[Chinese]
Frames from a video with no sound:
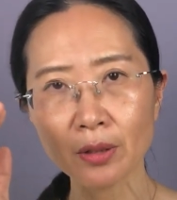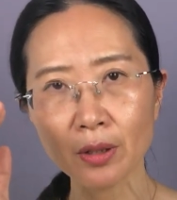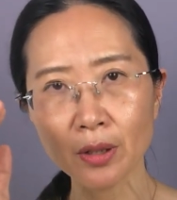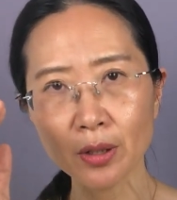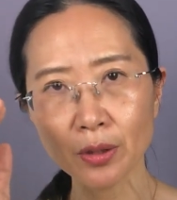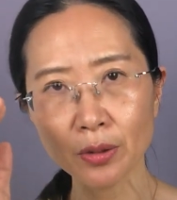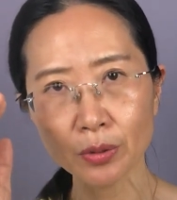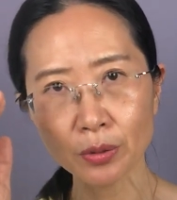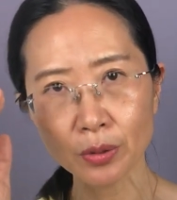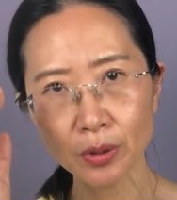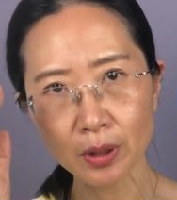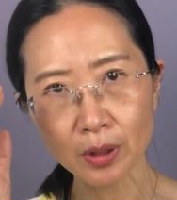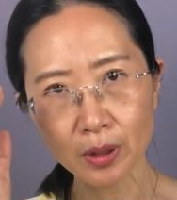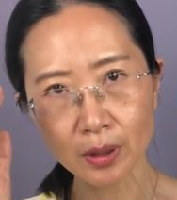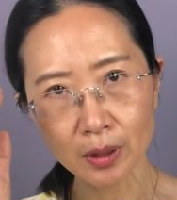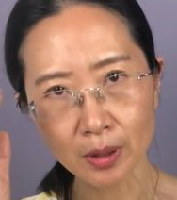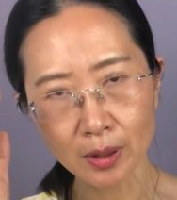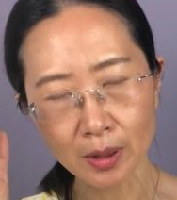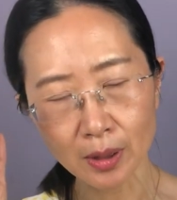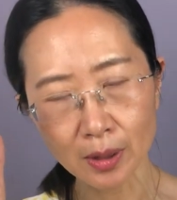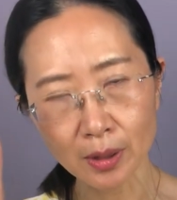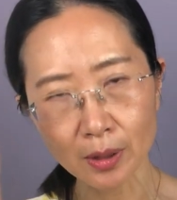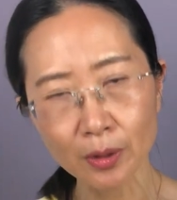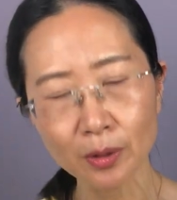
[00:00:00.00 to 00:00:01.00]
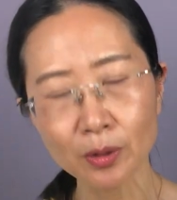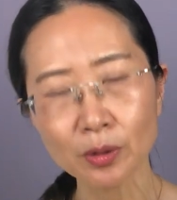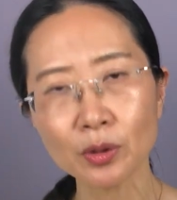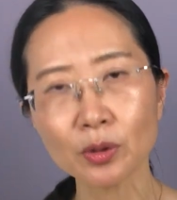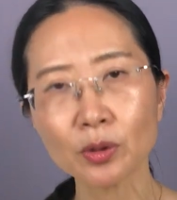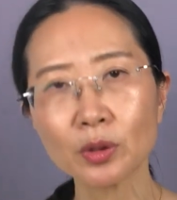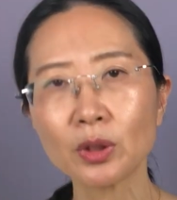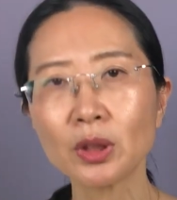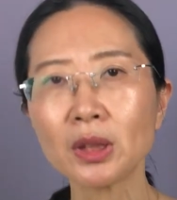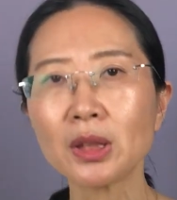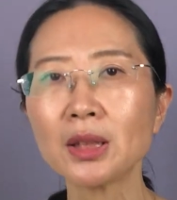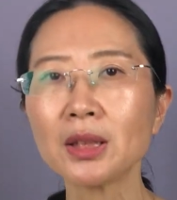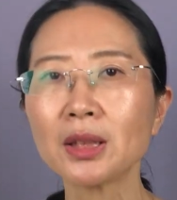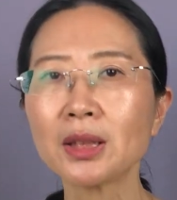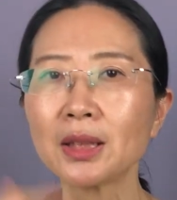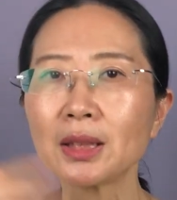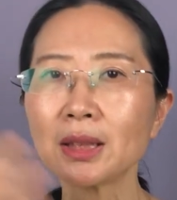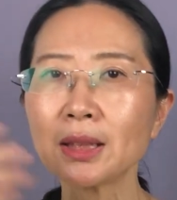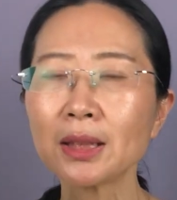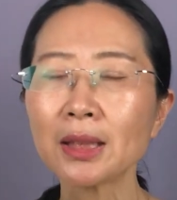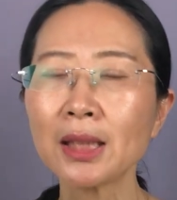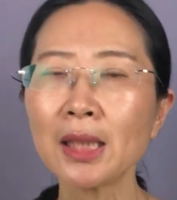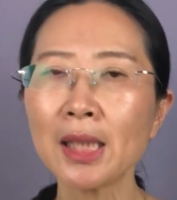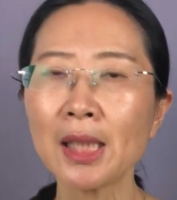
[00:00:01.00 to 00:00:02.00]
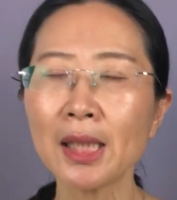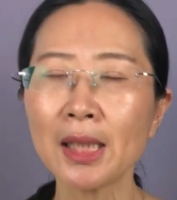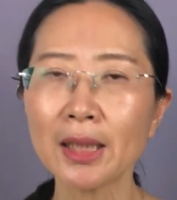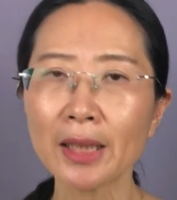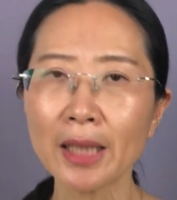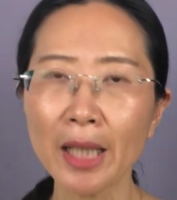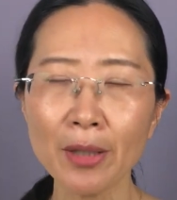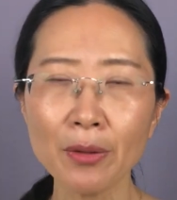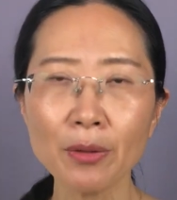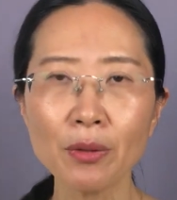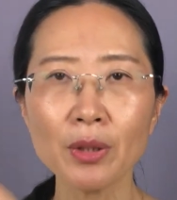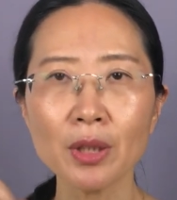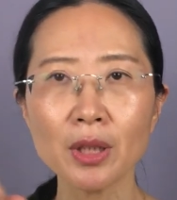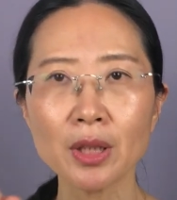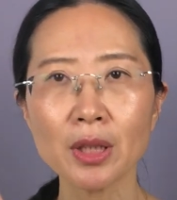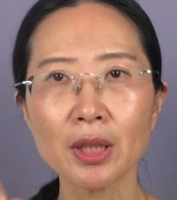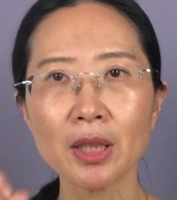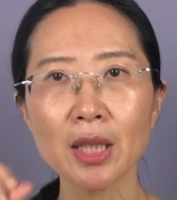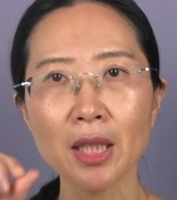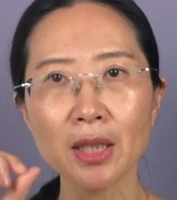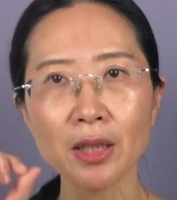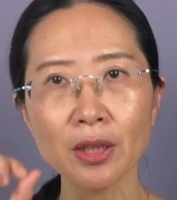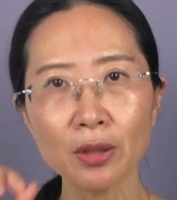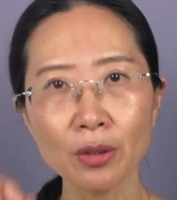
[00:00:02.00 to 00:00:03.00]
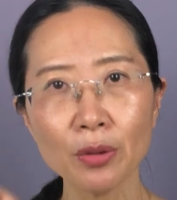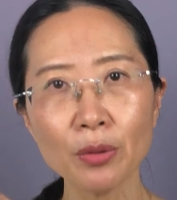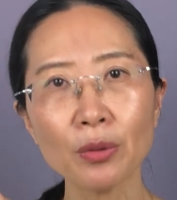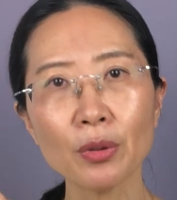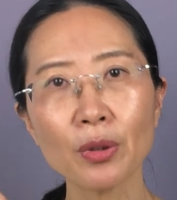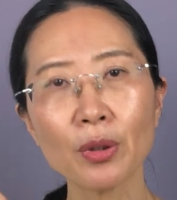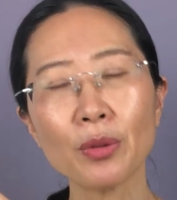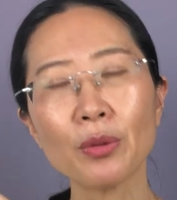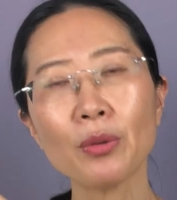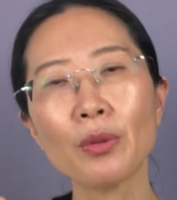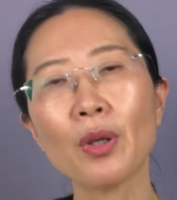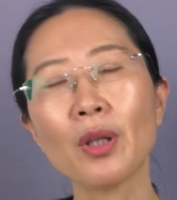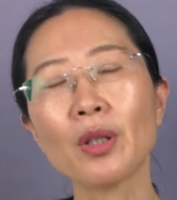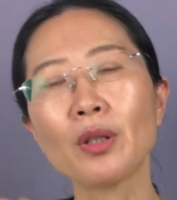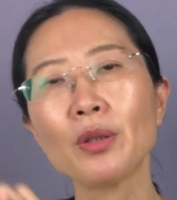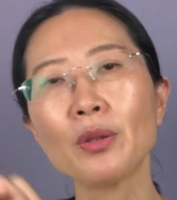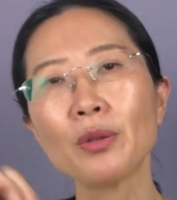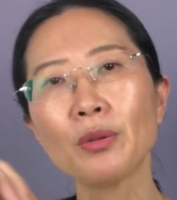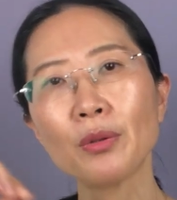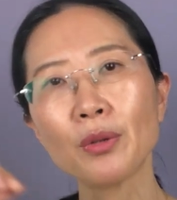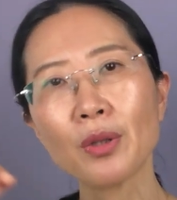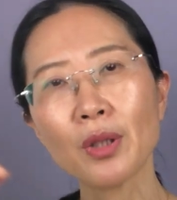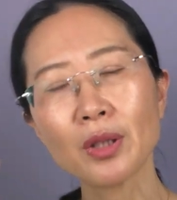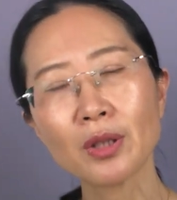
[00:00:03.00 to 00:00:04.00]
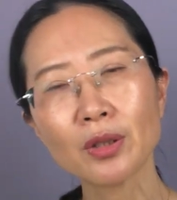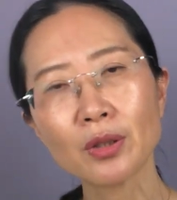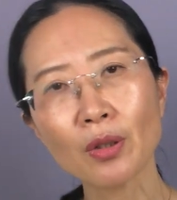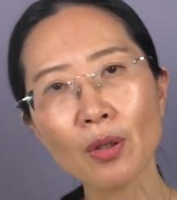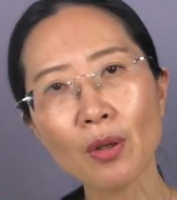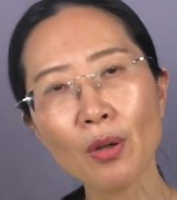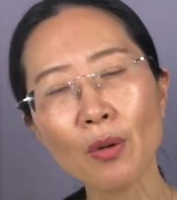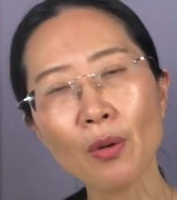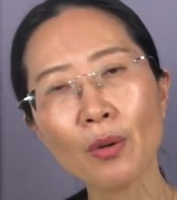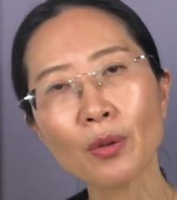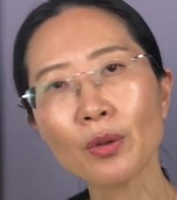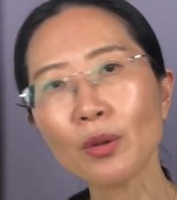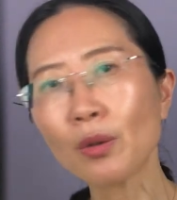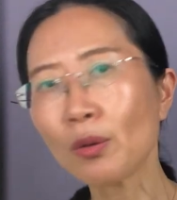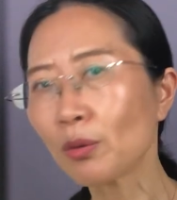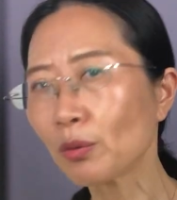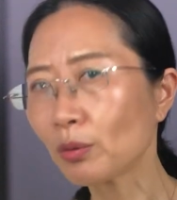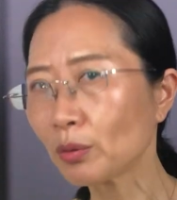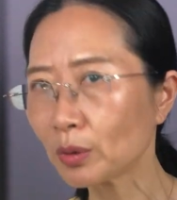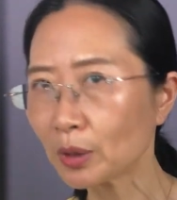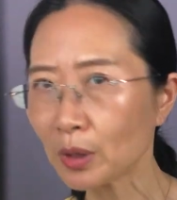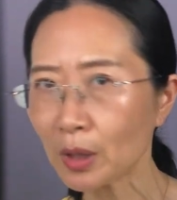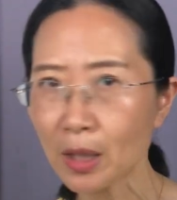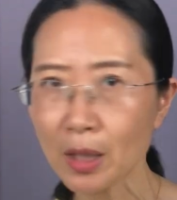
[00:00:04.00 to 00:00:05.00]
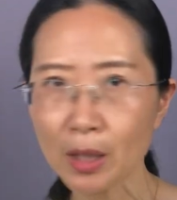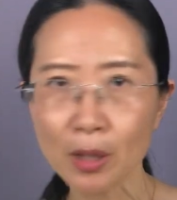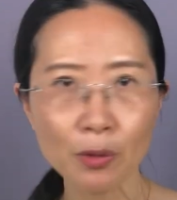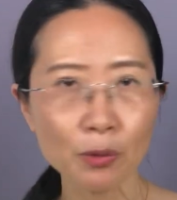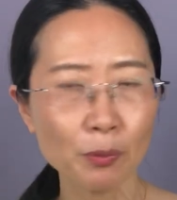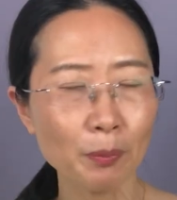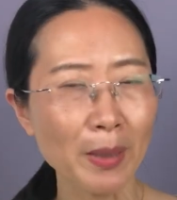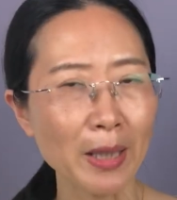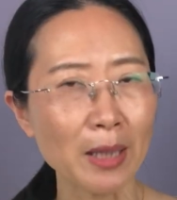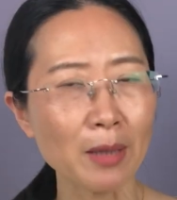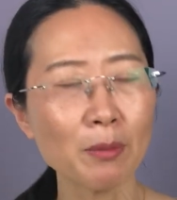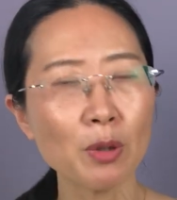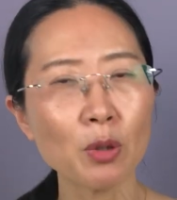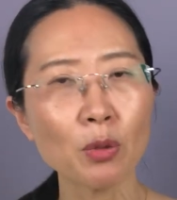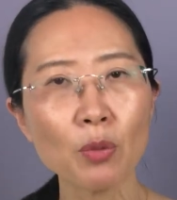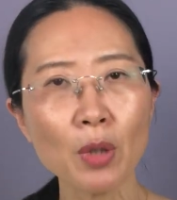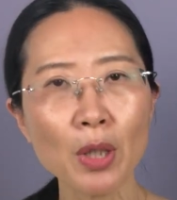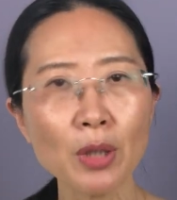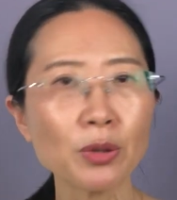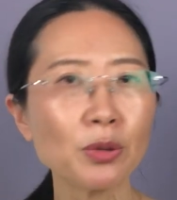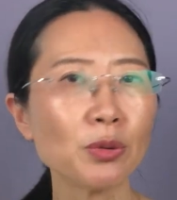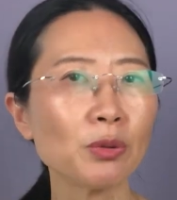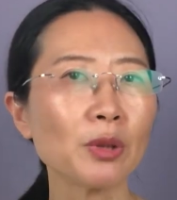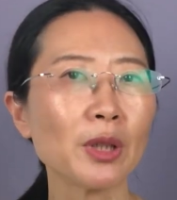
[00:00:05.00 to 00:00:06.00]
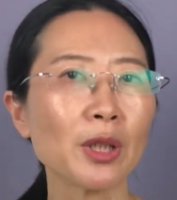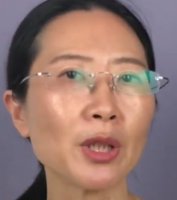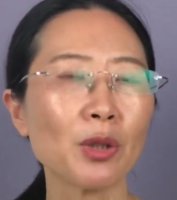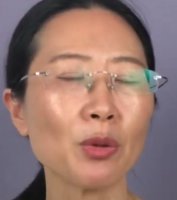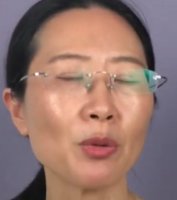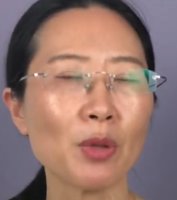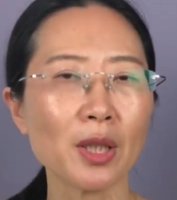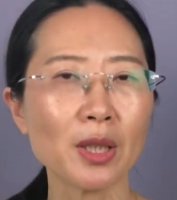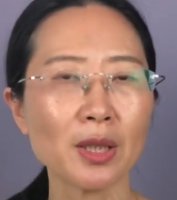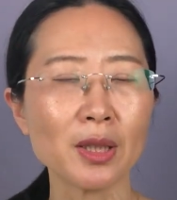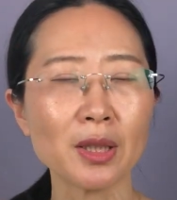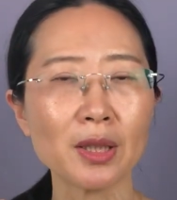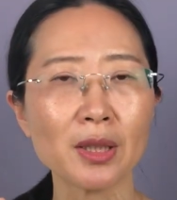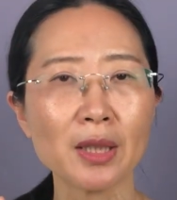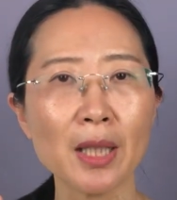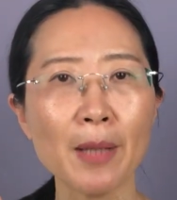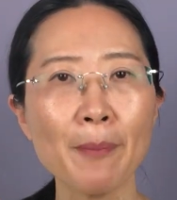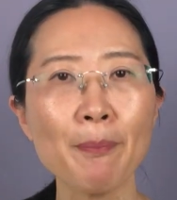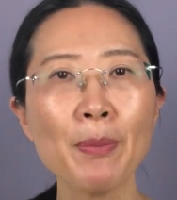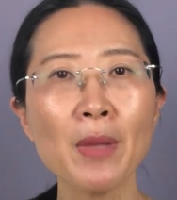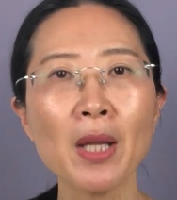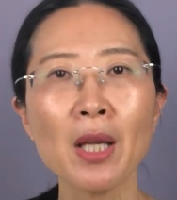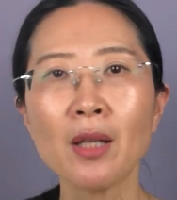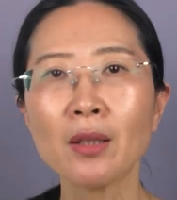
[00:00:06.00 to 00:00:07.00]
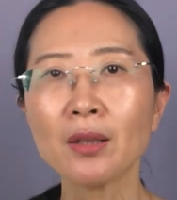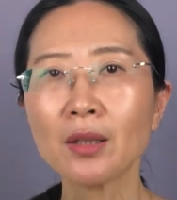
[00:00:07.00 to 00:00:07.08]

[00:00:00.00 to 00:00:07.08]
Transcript: 呃就是呃进行干预的时间是六个月，六个月之后又呃把他们关注了一段时间，